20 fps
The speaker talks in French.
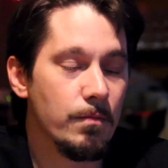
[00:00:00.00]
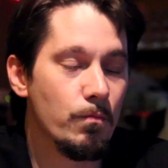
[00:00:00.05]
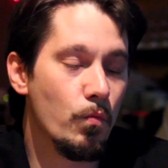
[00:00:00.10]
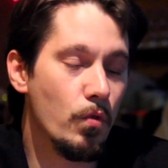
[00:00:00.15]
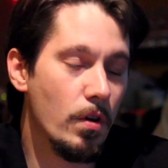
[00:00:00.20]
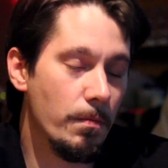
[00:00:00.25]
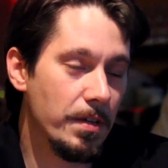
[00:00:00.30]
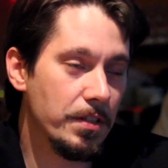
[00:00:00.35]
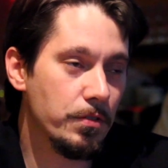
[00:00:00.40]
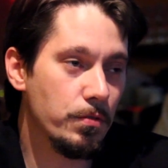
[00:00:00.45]

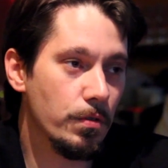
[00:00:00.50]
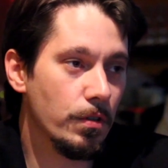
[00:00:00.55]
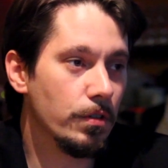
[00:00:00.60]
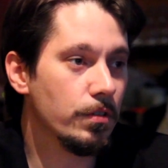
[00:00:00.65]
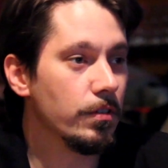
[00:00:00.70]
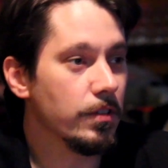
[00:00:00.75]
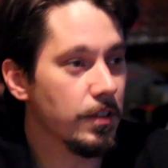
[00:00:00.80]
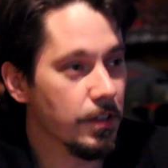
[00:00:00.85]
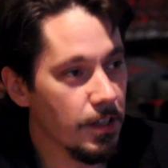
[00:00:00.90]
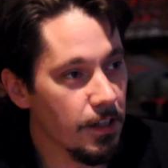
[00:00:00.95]
moins mature,
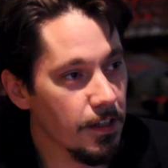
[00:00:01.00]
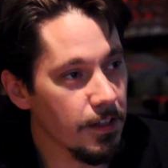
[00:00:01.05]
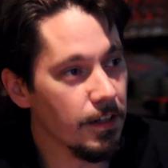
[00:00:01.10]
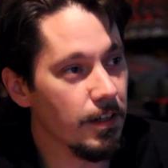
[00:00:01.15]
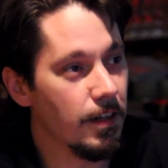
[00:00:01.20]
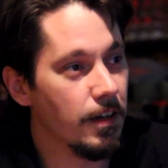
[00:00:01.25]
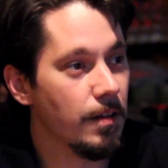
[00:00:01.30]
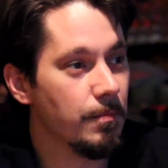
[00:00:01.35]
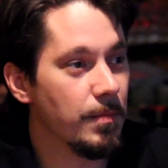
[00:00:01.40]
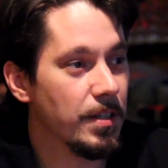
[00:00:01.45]
tandis que là, il
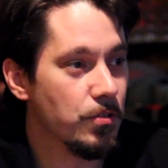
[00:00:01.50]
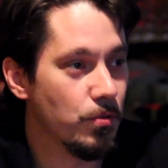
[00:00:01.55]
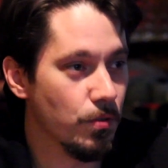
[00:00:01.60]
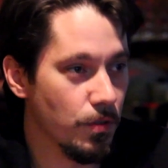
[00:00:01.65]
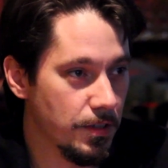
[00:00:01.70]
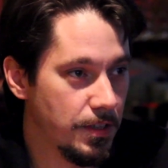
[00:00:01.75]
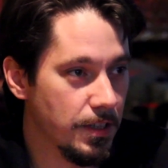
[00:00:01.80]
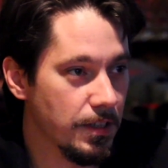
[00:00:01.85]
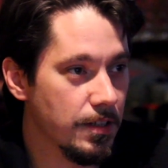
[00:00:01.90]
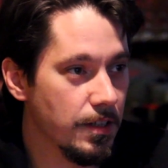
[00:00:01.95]
a la
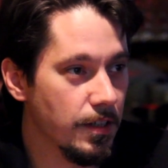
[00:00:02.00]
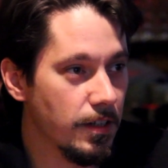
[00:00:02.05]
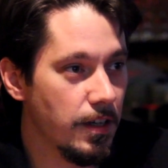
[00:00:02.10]
maturité qui est